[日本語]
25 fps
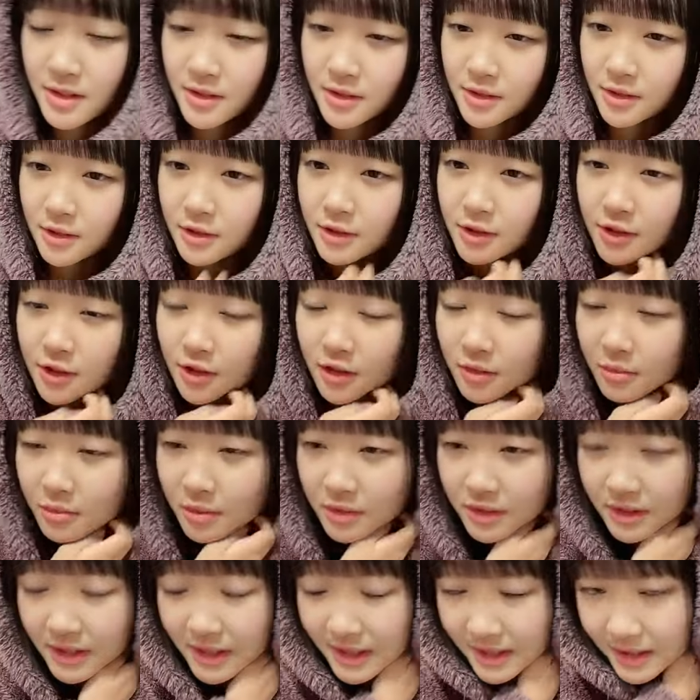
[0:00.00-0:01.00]
と今日
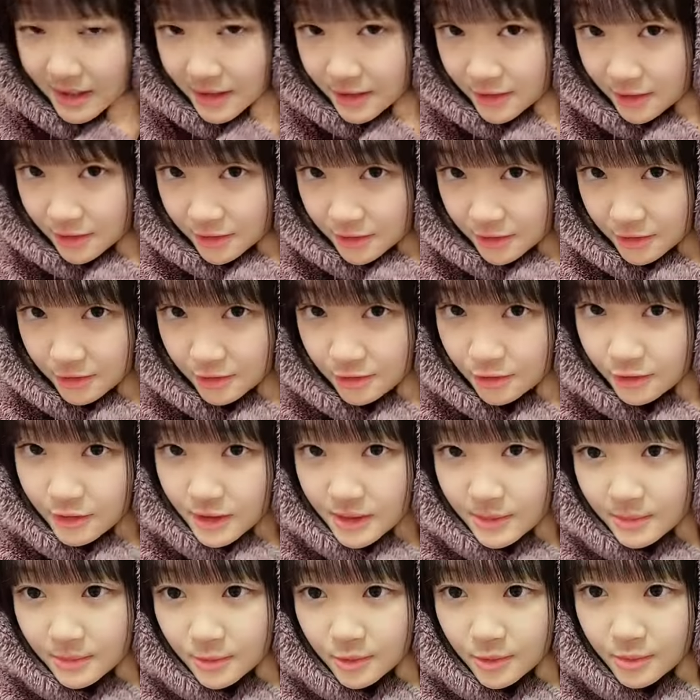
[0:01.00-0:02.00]
もね今日の公
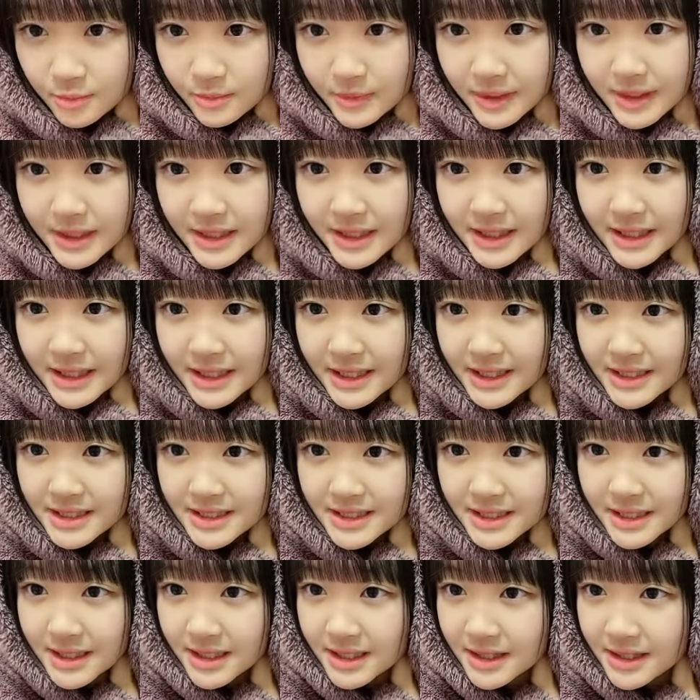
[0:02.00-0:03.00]
演も目に焼き
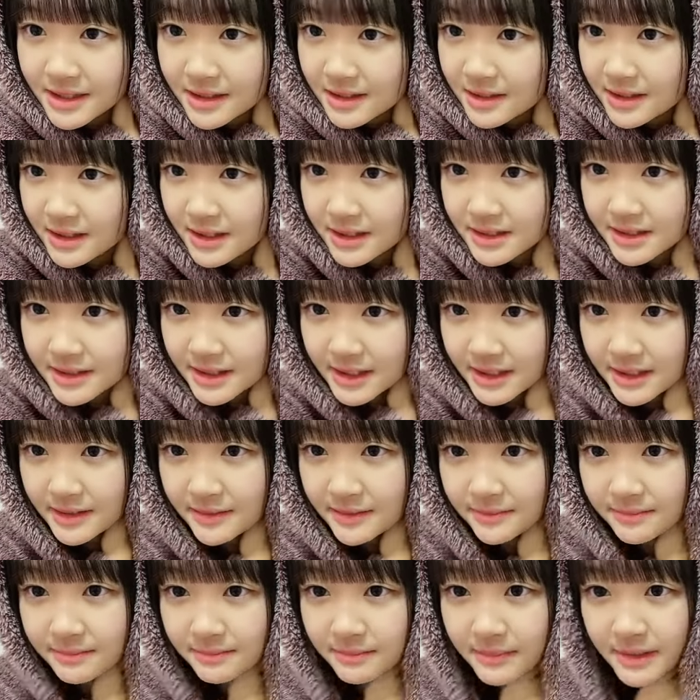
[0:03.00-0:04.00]
付けてください
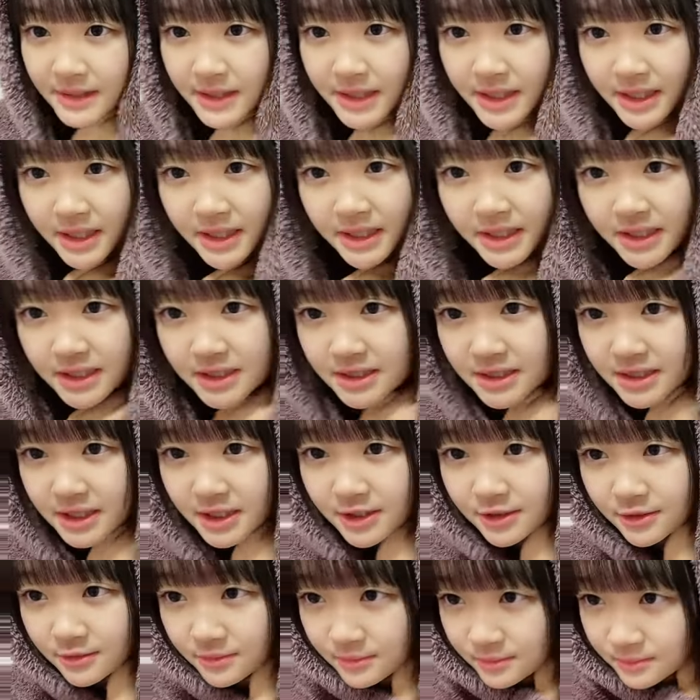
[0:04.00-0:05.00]
毎回ですけ
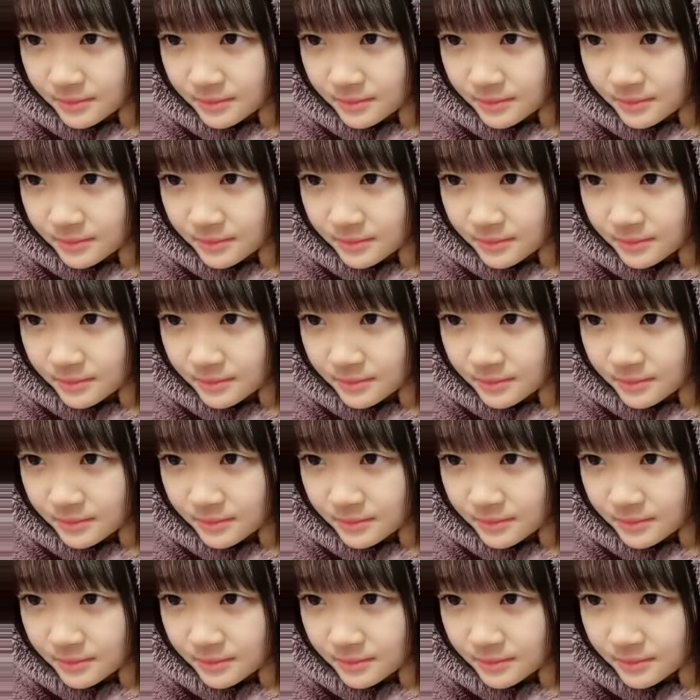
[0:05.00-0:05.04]
ど